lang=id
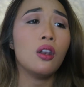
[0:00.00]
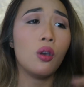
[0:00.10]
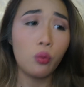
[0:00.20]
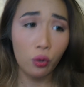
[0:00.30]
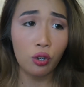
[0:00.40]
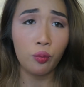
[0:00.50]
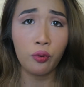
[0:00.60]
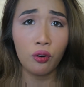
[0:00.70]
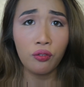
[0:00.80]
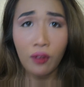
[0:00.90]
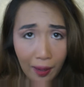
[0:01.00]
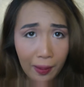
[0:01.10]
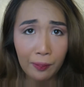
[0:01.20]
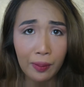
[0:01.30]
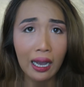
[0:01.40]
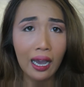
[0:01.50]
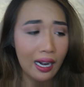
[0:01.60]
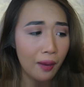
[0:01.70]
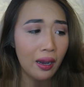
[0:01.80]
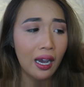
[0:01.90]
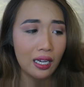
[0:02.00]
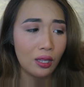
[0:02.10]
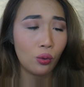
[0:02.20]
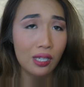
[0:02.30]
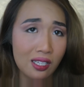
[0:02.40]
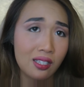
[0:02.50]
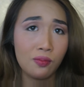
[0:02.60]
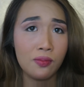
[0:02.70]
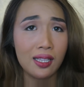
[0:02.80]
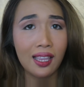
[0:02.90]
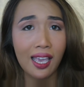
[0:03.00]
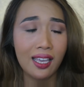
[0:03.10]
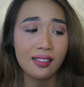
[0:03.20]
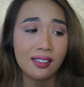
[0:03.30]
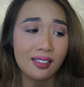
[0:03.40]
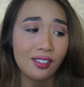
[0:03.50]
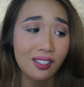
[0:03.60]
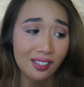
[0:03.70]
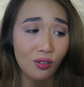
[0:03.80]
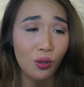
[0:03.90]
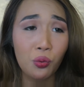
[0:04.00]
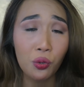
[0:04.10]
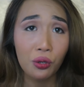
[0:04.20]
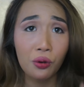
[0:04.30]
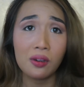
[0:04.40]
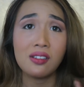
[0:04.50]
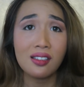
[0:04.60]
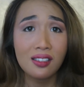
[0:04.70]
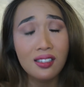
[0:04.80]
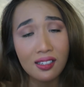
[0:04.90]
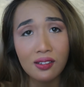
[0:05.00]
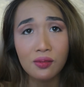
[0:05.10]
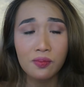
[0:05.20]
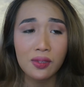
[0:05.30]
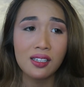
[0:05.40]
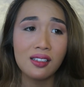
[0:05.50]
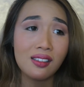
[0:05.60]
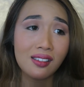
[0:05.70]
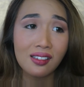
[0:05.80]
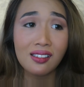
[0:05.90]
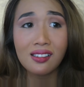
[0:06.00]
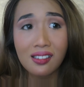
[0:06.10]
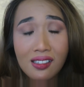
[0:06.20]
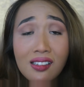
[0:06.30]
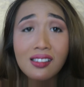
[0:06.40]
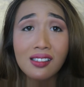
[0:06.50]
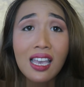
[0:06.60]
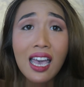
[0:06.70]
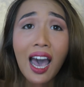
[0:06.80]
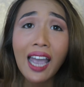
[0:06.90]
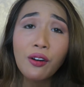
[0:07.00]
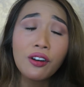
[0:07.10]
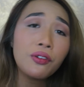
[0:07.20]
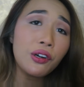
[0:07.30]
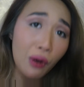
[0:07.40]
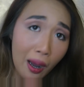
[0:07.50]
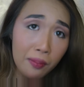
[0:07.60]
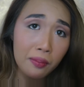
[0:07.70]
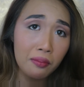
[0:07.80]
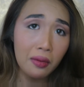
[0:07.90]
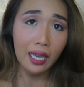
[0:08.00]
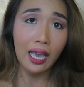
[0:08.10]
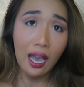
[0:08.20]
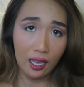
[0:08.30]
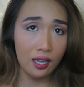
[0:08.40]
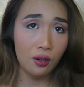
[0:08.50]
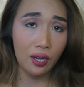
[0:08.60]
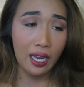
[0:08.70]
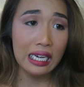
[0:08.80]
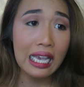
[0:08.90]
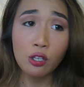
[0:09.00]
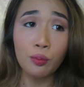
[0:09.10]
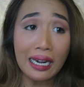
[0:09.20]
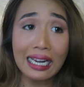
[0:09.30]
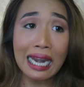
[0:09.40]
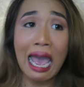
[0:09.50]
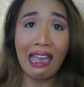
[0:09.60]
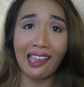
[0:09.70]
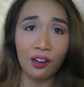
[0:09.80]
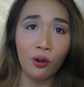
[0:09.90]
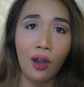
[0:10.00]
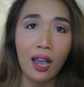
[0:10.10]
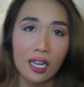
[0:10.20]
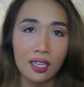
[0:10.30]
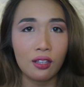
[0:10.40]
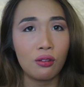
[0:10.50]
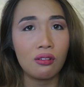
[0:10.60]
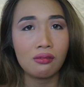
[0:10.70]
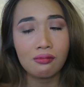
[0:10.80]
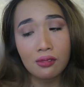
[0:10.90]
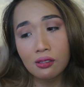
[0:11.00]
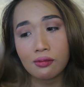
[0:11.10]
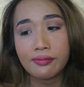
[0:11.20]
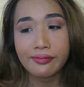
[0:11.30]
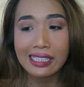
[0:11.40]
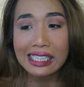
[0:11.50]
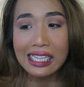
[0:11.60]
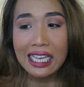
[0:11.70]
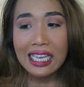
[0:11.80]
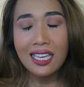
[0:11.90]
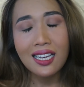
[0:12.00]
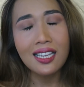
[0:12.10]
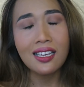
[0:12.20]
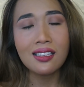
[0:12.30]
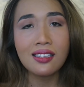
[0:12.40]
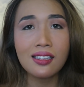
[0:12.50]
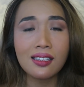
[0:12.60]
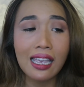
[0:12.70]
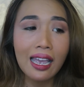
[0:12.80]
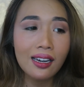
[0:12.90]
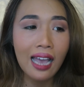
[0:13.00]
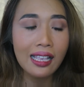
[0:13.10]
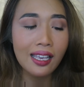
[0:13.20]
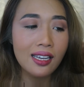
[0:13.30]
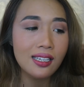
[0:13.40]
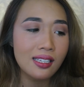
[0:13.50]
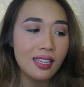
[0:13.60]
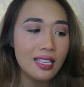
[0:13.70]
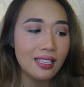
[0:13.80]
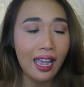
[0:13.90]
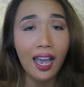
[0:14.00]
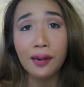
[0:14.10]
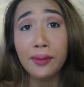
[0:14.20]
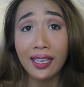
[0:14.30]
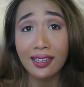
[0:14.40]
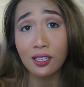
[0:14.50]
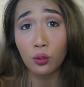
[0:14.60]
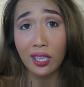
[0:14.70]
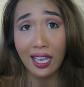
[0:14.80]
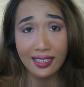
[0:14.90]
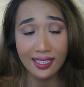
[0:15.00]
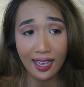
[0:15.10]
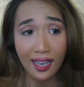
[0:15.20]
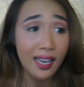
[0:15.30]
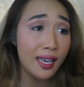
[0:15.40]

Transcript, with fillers: not waterproof nggak apa-apa karena emang nggak ditulis but like it's just not water resistant because it's just I don't even rub my eye oke okay? dia cuman kena air doang gitu ya yeah, just sayang hanya disayangkan bagian situnya aja